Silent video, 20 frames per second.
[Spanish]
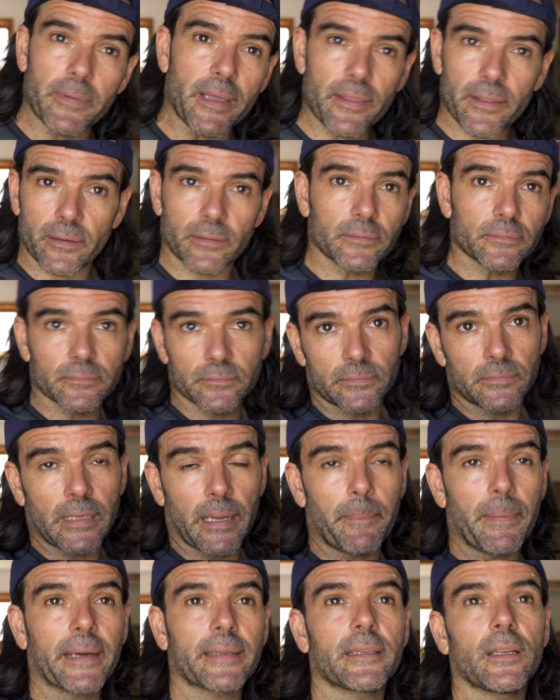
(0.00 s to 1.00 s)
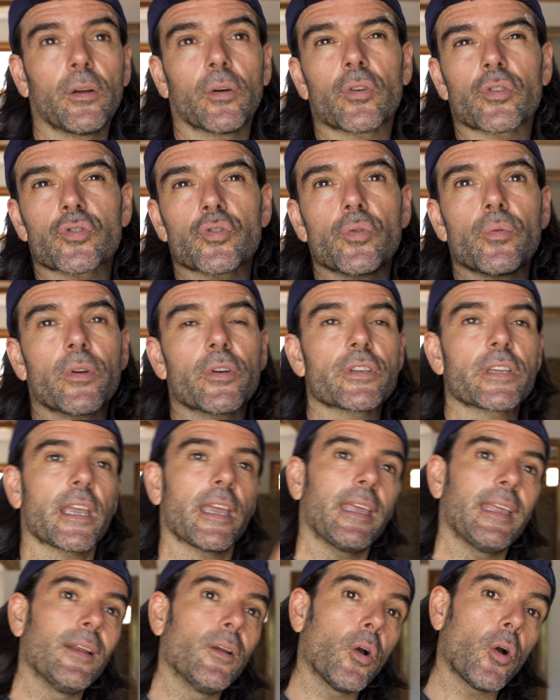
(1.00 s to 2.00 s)
Voy a hacer una parte, luego subo, no sé qué,
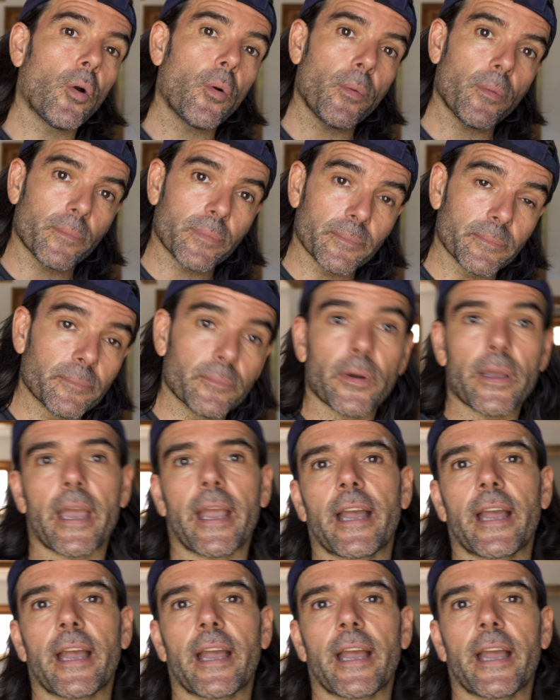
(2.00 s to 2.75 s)
y luego voy a